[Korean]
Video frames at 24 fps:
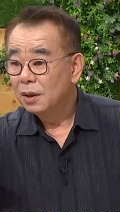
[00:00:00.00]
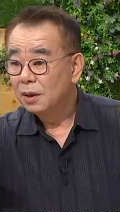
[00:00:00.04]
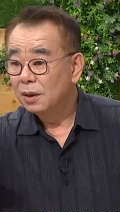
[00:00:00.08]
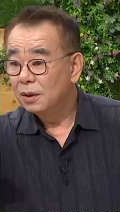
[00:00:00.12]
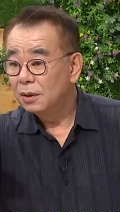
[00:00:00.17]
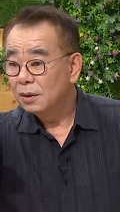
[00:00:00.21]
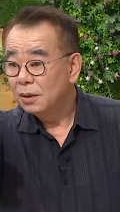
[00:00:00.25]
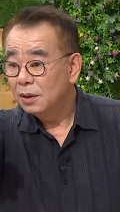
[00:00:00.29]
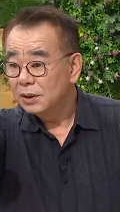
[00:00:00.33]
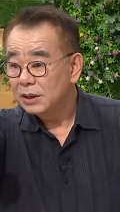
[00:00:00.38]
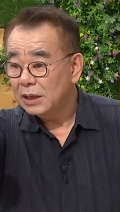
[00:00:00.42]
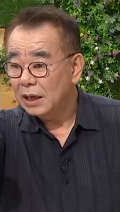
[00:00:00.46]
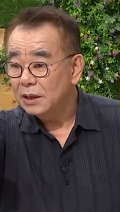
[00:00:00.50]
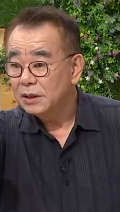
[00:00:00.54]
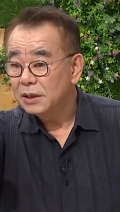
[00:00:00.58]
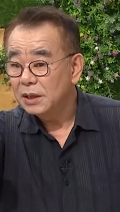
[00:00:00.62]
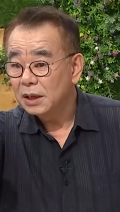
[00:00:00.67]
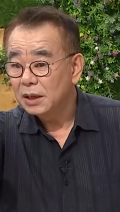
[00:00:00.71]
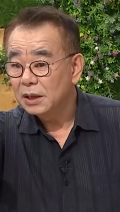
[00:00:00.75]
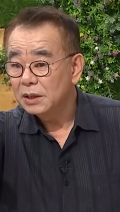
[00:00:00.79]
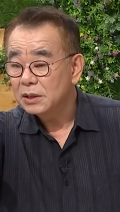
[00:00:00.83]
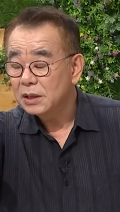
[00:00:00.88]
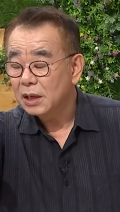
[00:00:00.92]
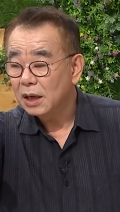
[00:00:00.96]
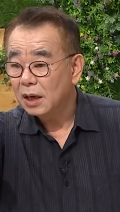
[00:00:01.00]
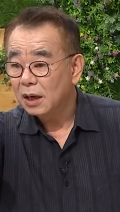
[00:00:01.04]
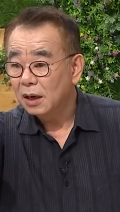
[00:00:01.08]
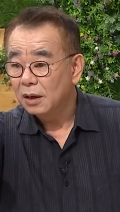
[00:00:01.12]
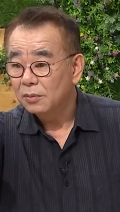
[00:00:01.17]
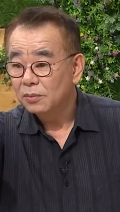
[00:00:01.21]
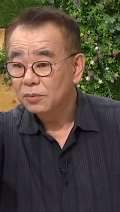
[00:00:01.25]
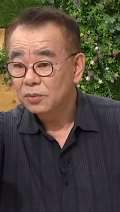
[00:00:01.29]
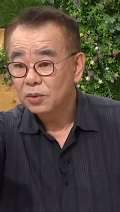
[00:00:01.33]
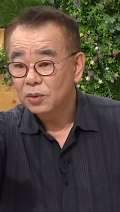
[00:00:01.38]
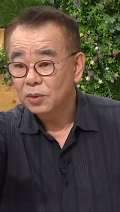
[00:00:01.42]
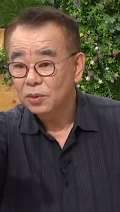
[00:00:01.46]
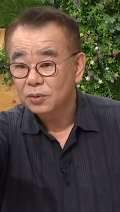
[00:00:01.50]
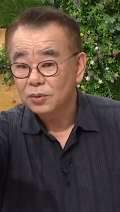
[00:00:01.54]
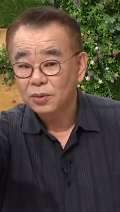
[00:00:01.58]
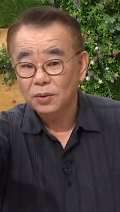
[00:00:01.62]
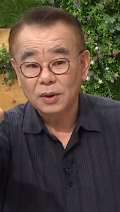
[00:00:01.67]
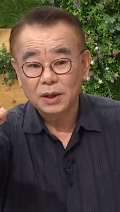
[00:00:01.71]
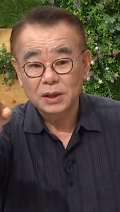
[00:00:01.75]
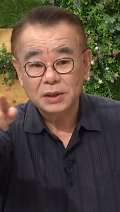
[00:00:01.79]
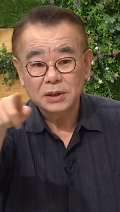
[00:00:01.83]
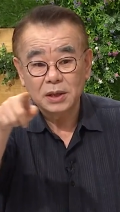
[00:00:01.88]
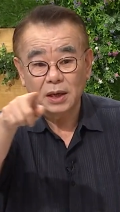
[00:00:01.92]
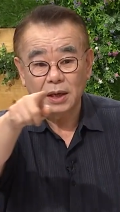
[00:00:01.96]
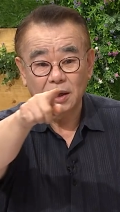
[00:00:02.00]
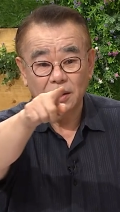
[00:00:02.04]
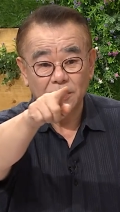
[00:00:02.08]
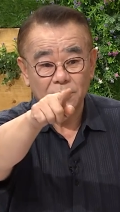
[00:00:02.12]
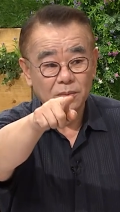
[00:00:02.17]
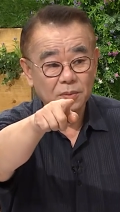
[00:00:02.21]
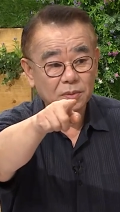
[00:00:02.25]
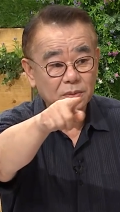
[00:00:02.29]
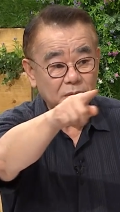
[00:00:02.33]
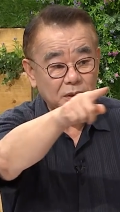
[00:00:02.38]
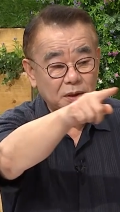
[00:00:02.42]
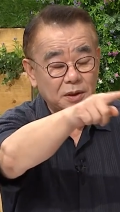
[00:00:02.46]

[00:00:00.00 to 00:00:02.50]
어 잘생긴 사람, 똑똑한 사람